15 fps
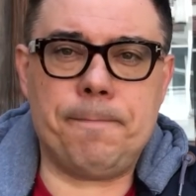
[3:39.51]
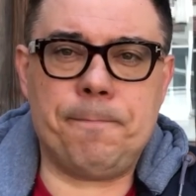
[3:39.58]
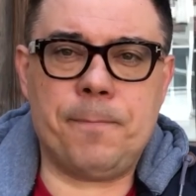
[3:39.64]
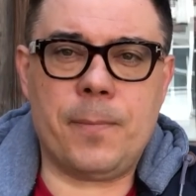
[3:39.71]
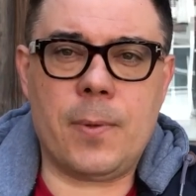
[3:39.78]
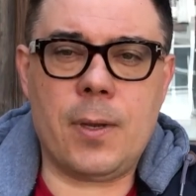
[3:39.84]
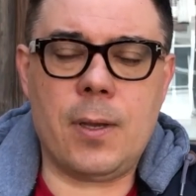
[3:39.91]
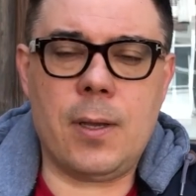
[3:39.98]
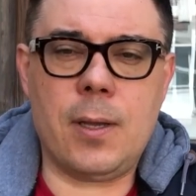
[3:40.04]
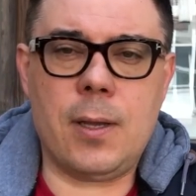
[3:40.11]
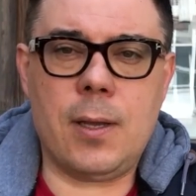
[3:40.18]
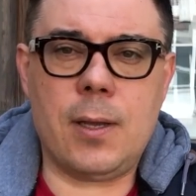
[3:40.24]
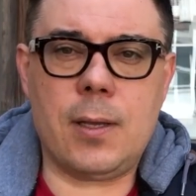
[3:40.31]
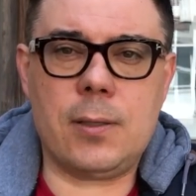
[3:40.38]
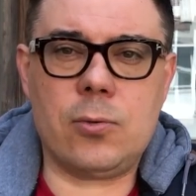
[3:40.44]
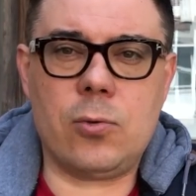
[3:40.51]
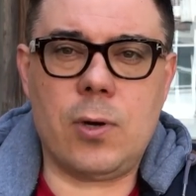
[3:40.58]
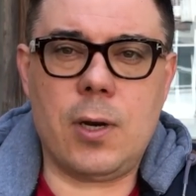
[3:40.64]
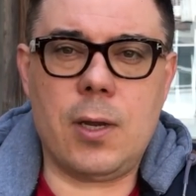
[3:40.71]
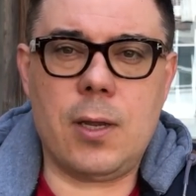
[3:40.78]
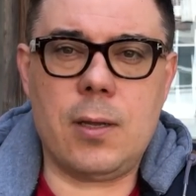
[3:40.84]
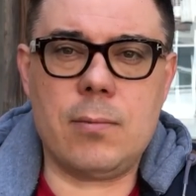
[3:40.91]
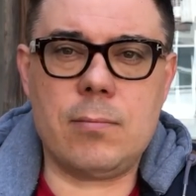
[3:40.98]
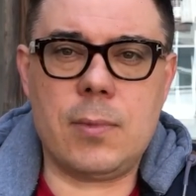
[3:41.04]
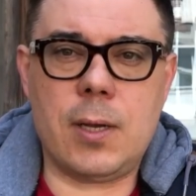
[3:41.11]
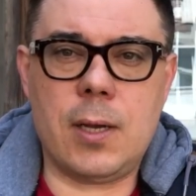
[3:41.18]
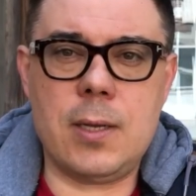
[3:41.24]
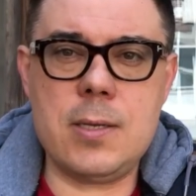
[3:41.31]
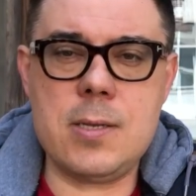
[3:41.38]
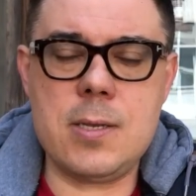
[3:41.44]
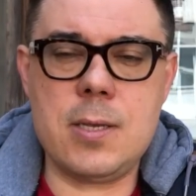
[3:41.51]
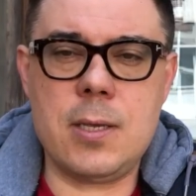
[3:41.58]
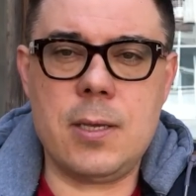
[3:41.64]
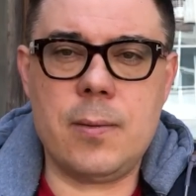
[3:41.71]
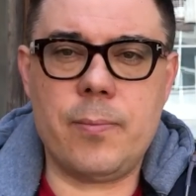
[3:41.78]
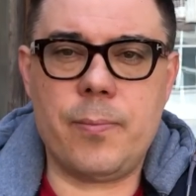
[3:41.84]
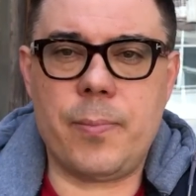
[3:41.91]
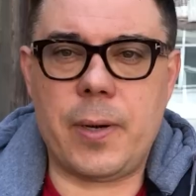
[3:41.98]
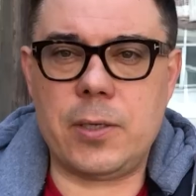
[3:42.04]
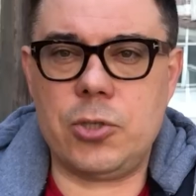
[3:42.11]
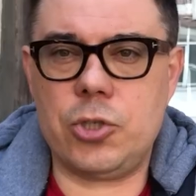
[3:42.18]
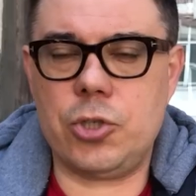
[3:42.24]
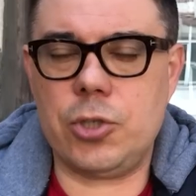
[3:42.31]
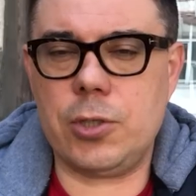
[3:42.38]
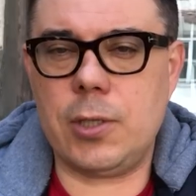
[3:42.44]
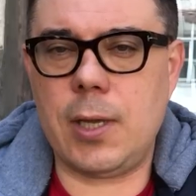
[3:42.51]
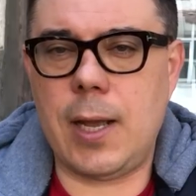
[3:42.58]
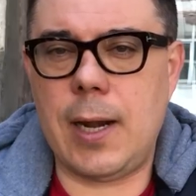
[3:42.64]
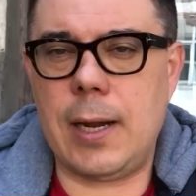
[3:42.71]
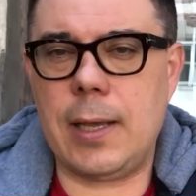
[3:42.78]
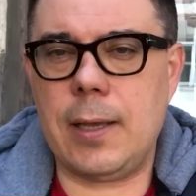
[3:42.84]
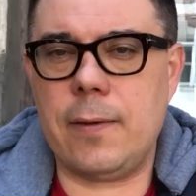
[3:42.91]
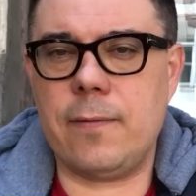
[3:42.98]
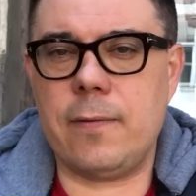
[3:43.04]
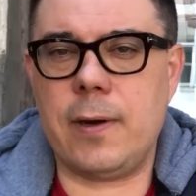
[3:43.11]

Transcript: э, которая они просчитали,